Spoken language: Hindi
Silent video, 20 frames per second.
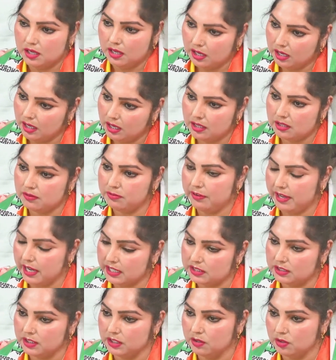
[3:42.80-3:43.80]
हर
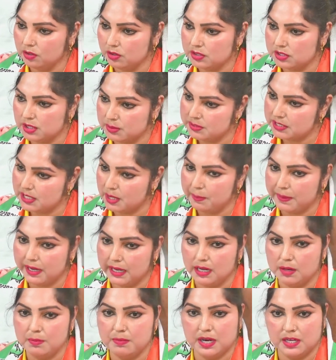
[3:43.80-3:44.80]
व्यक्ति को सबसे
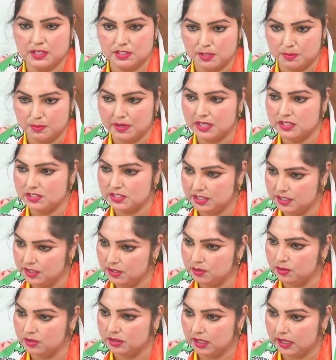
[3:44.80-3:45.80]
पहले मान सम्मान चाहिए
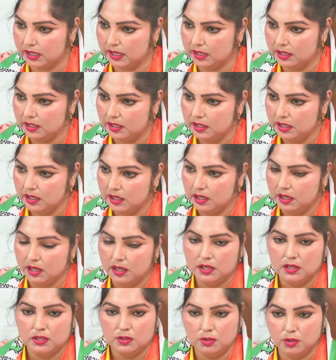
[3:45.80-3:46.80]
होता है
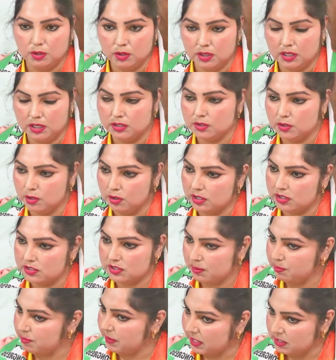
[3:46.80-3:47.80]
दौलत शहरत
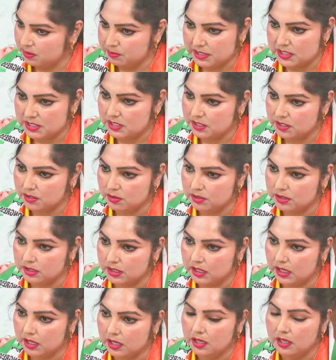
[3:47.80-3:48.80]
सब बाद में चाहिए
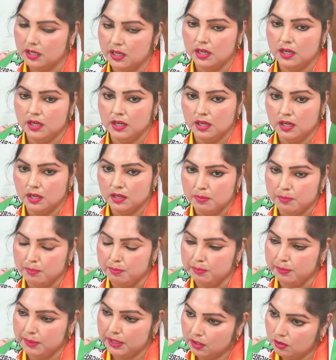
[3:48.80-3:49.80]
होती
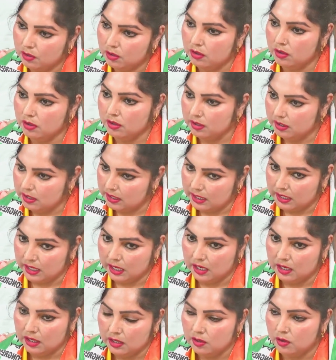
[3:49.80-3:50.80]
है मेरे को
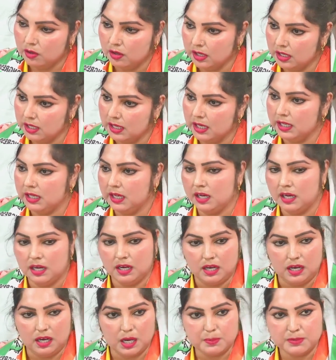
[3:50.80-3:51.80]
लगा और लगा क्या
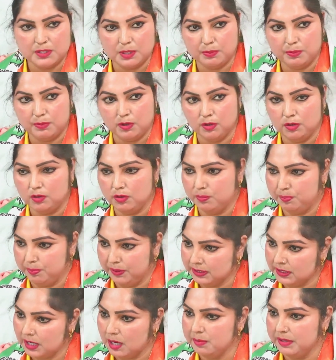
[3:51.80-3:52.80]
आप सबको
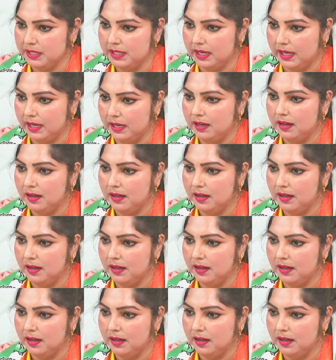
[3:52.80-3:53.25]
पता भी है